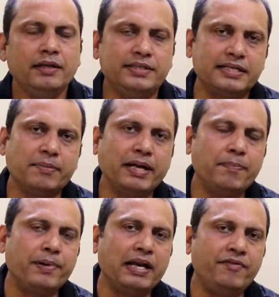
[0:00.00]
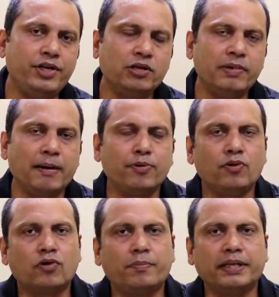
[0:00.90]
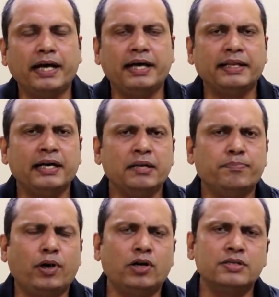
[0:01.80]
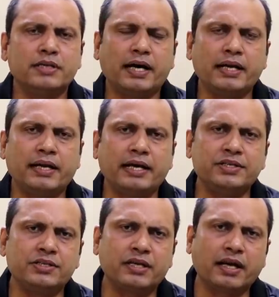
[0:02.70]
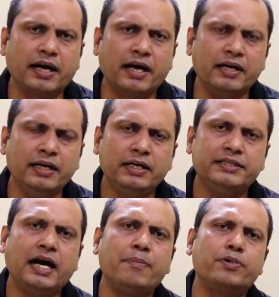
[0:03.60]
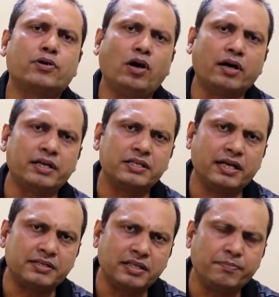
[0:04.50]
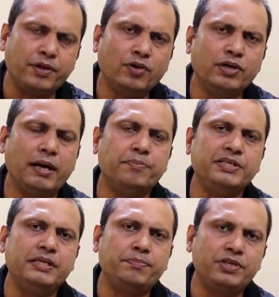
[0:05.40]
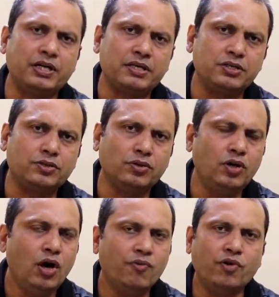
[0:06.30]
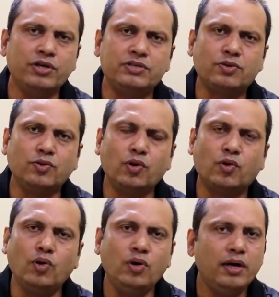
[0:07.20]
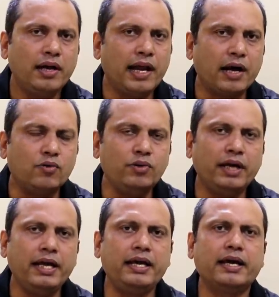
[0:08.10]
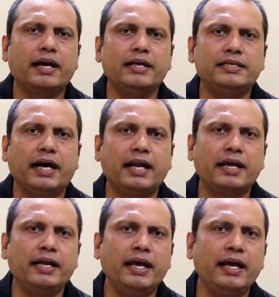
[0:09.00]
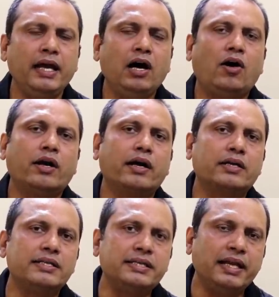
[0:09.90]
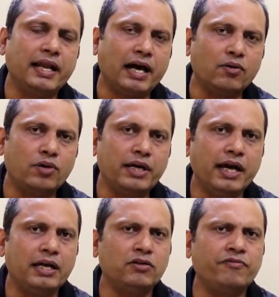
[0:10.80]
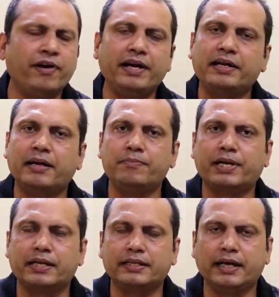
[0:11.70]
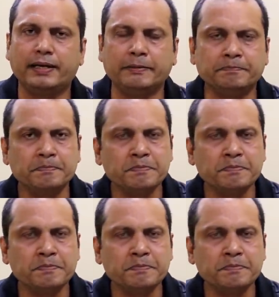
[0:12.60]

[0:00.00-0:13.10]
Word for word: जैसा मैंने पहले वीडियो में आप लोगों को बताया था कि बहुत सारे राज्य सरकार जहां पे कांग्रेस शासित भी हो या बीजेपी शासित हो वो इस रूल को लागू नहीं करने जा रही है और अगर किसी ने लागू किया है तो फाइन कम कर दिया है